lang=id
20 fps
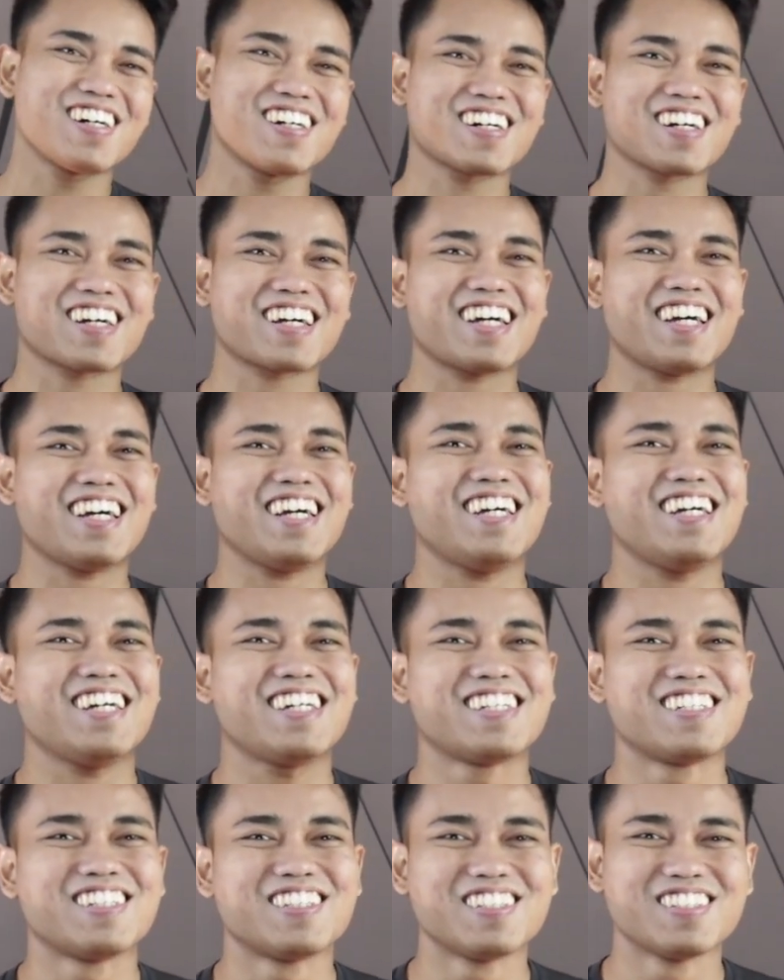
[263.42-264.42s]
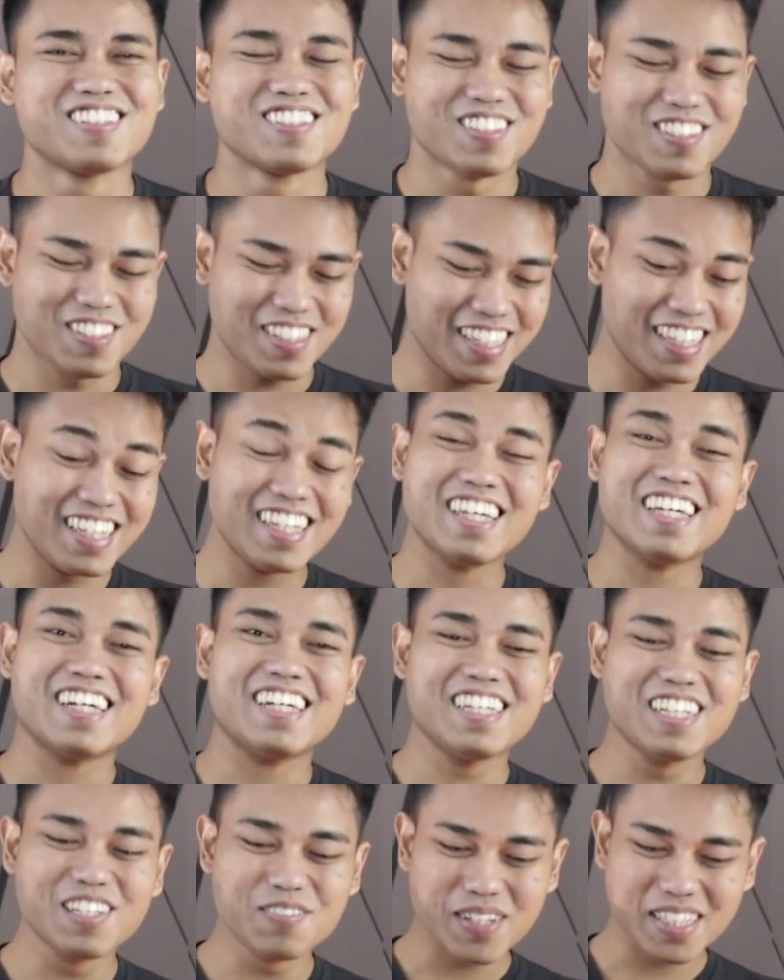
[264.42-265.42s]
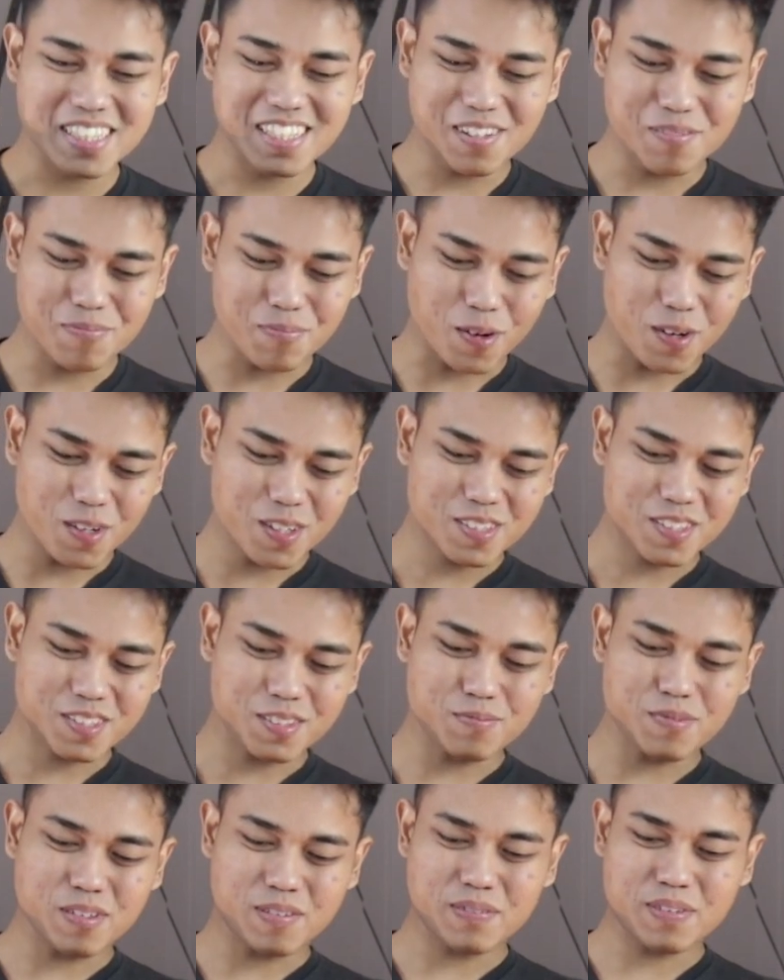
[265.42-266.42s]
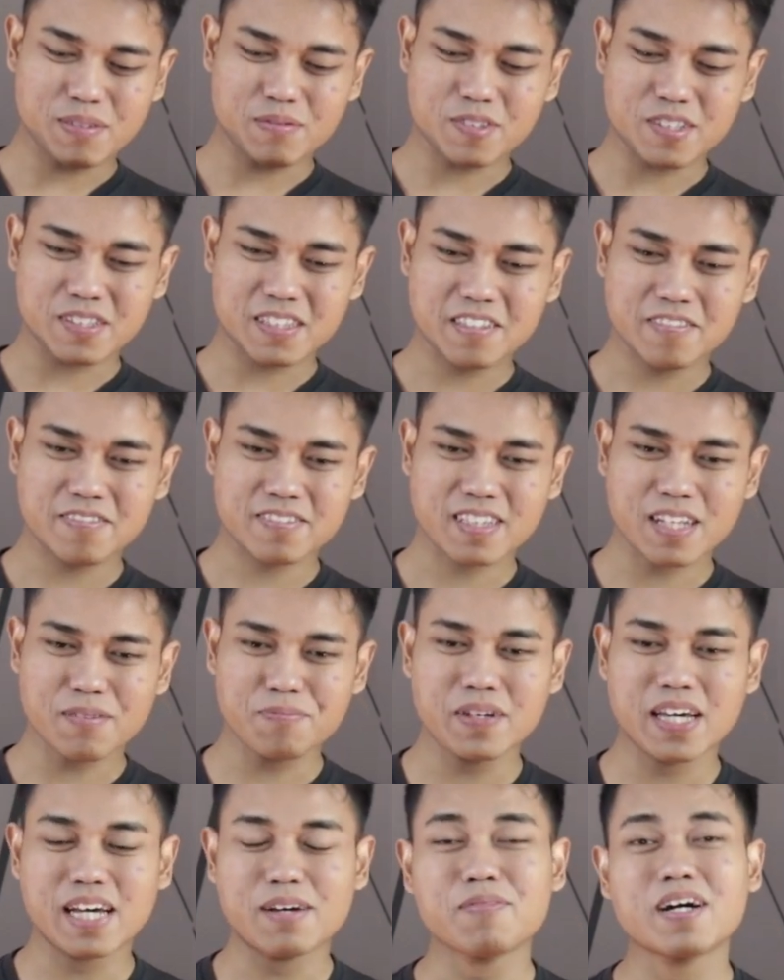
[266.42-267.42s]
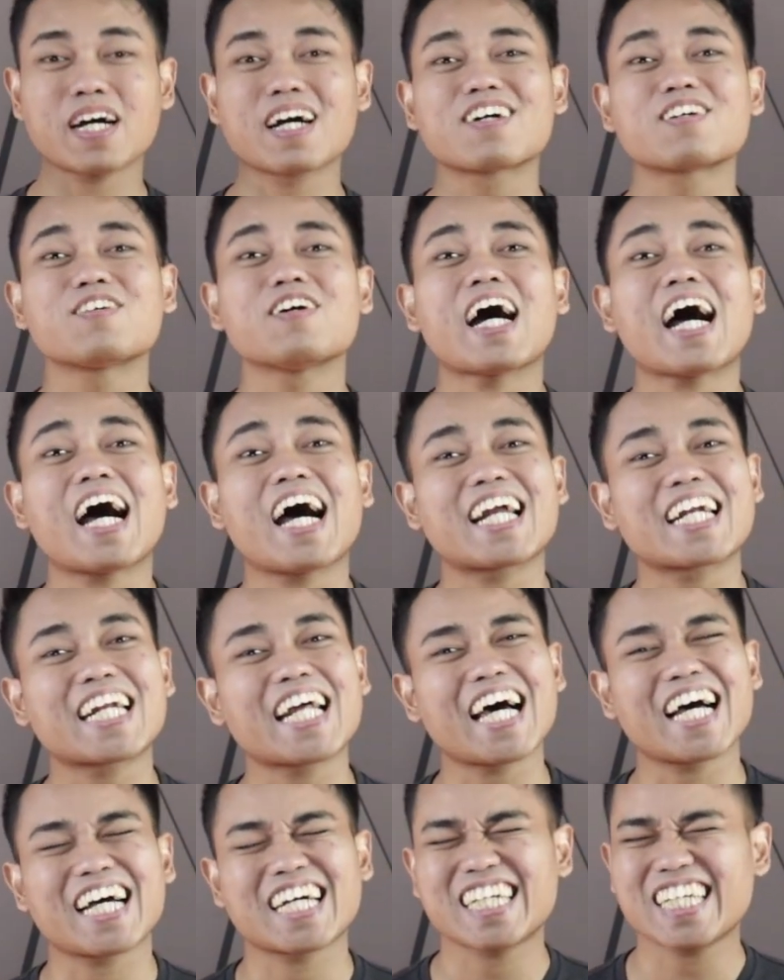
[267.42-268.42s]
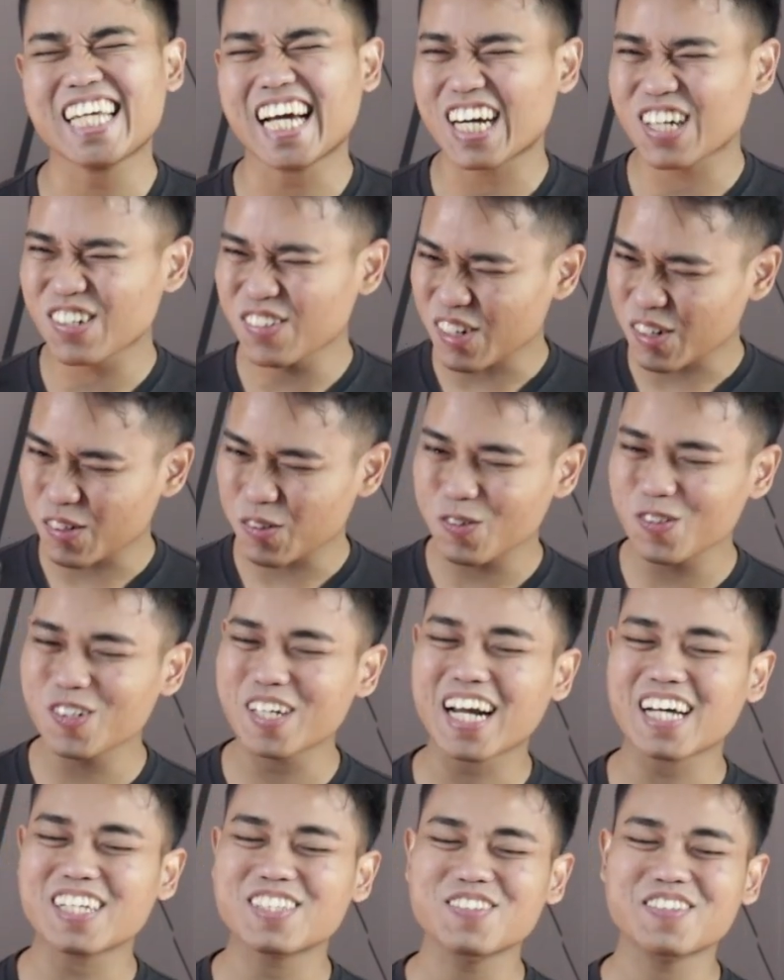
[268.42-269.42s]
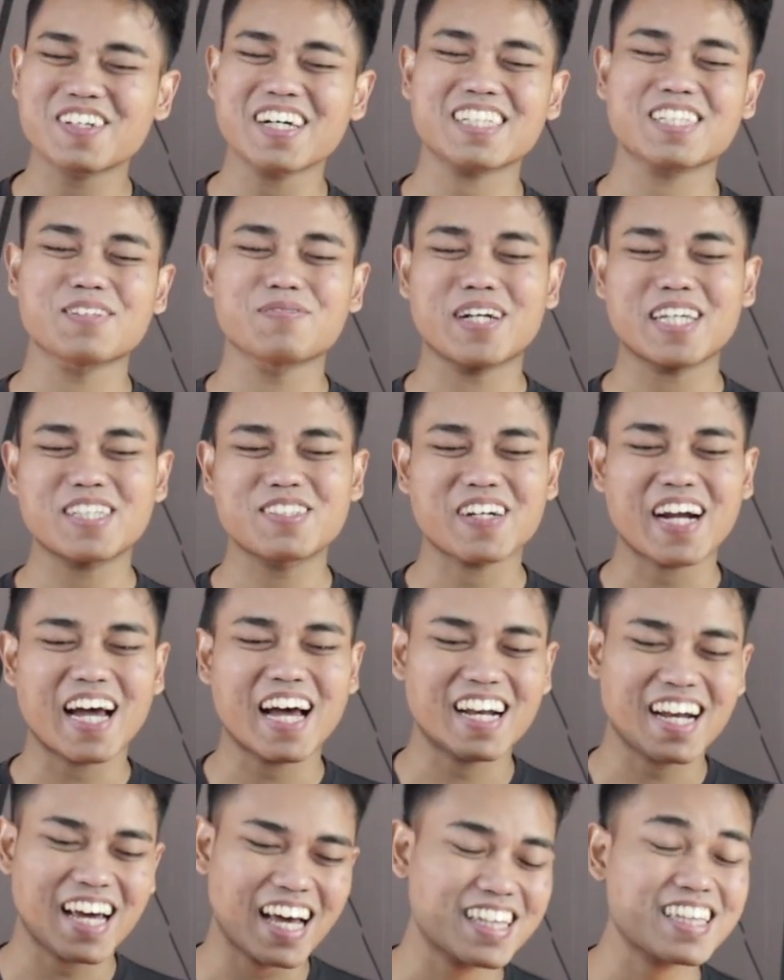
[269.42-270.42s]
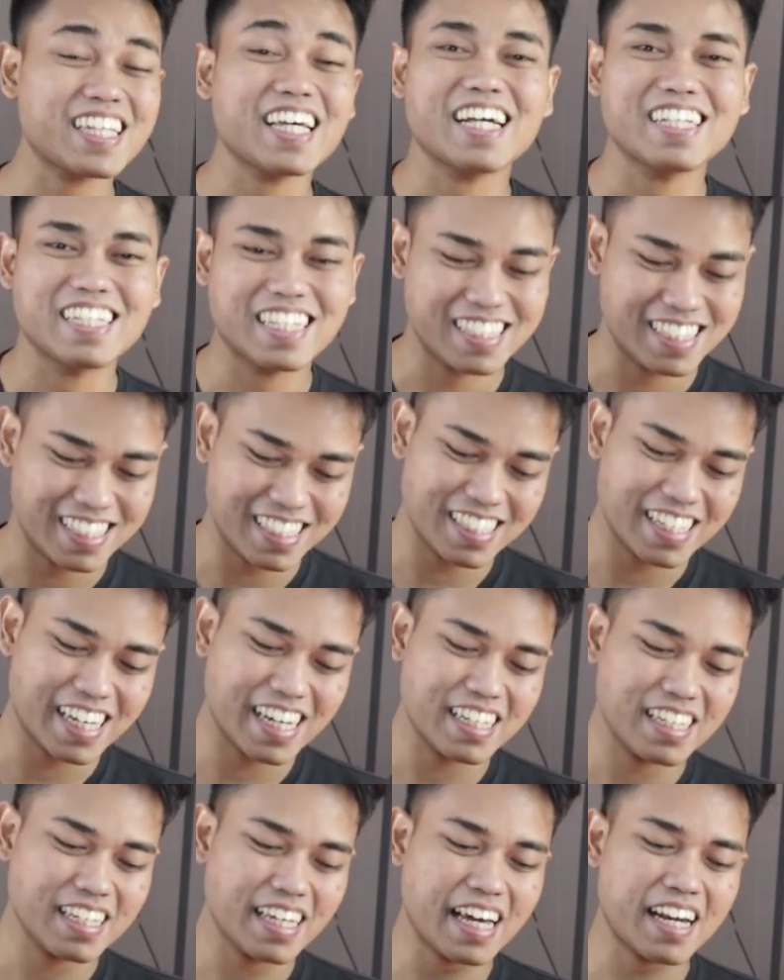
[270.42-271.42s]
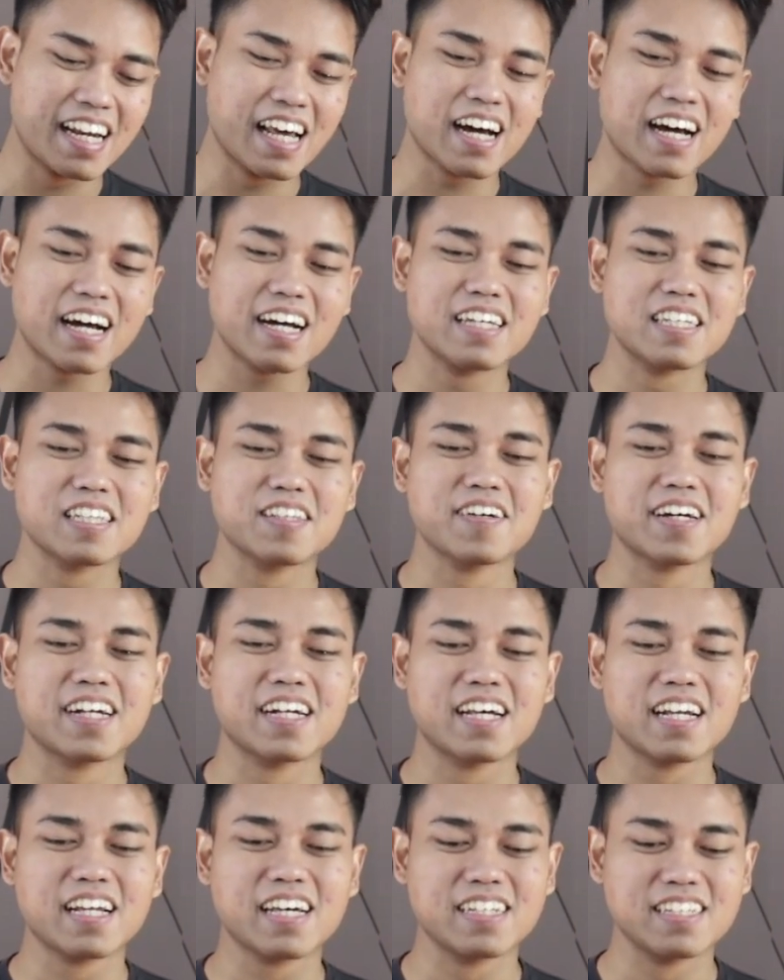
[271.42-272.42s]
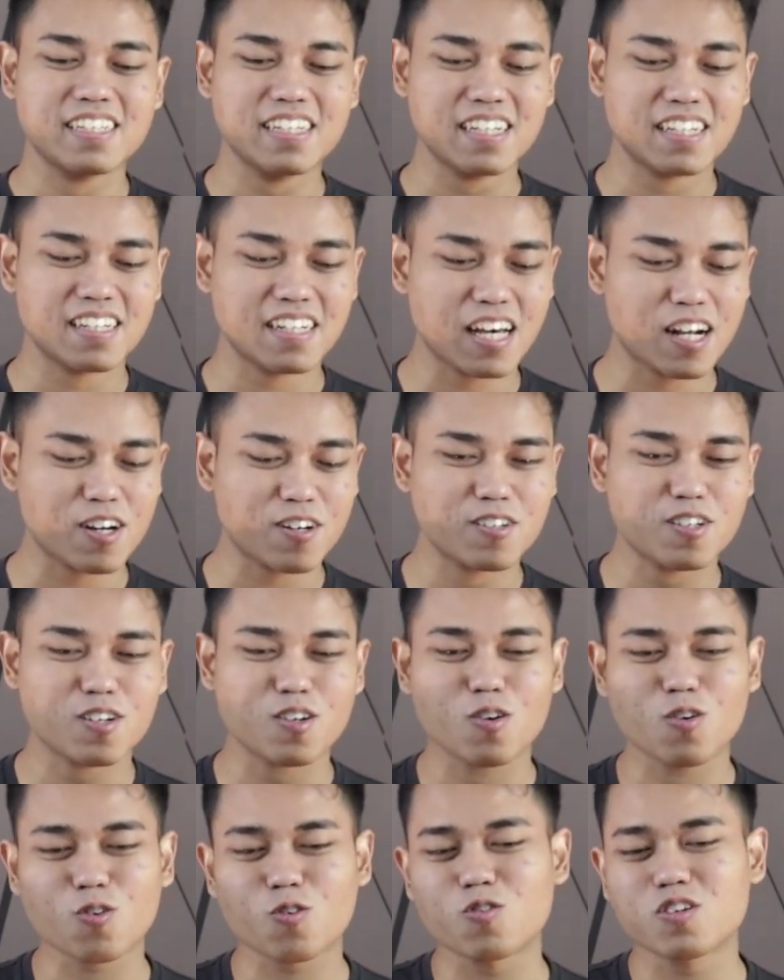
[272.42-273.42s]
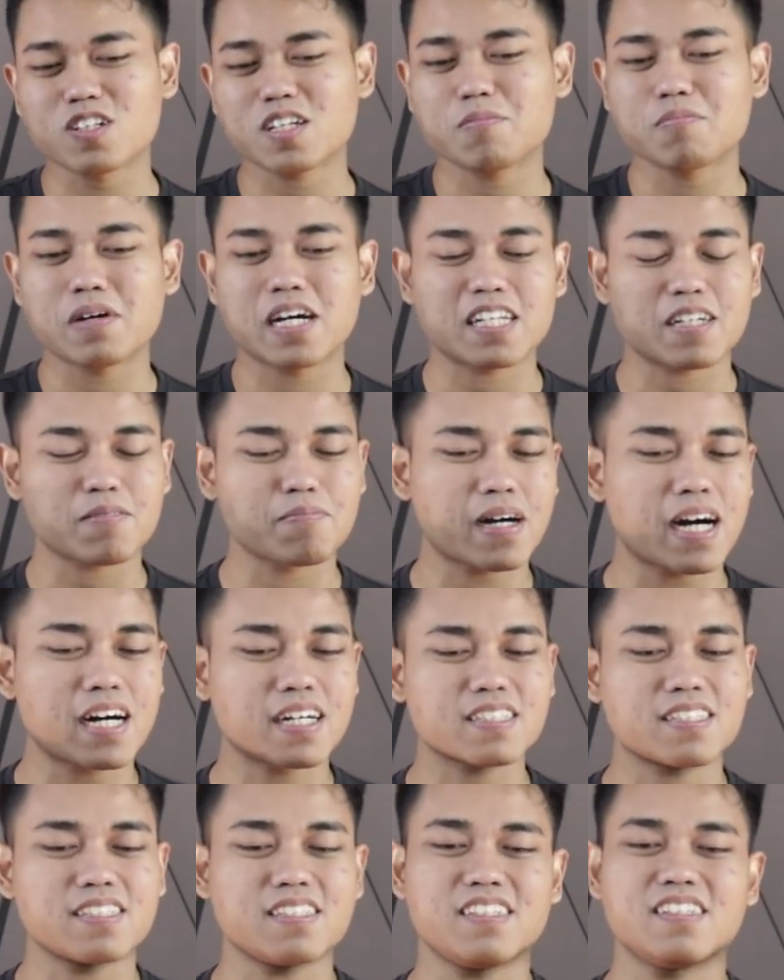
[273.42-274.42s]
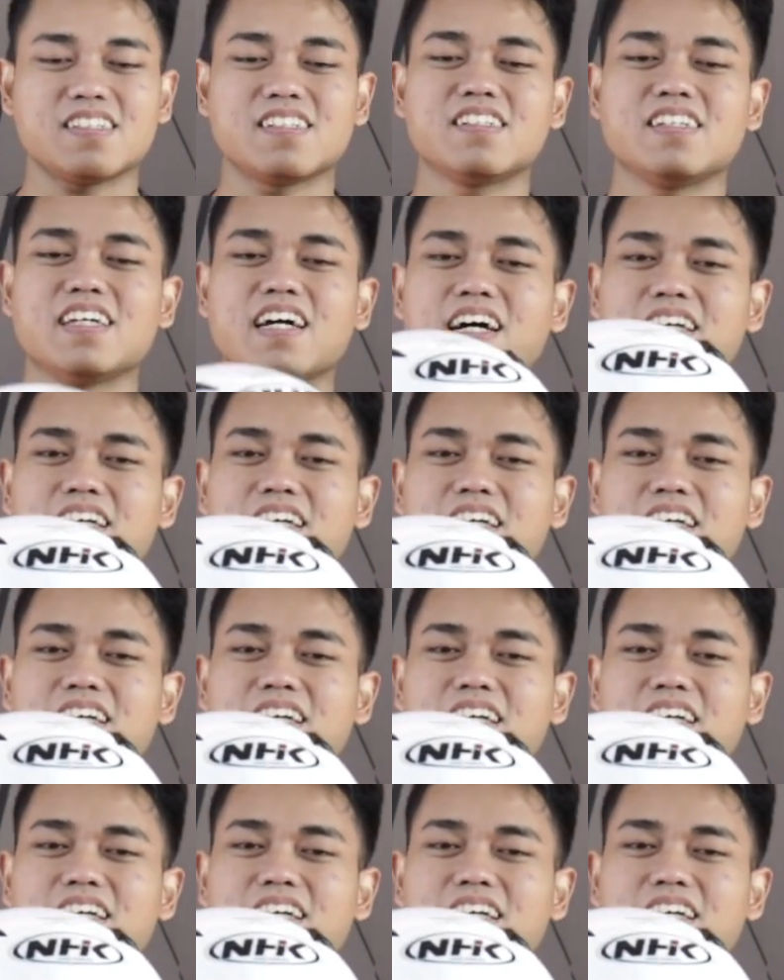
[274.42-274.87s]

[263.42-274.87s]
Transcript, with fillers: oke okay. Iya, ini masih yang polos loh, belum emotif. Tapi emang gue ada yang gue kurang suka sebenarnya curahan hati aja sih. Dari NHK itu adalah dia naruh logonya banyak banget sih di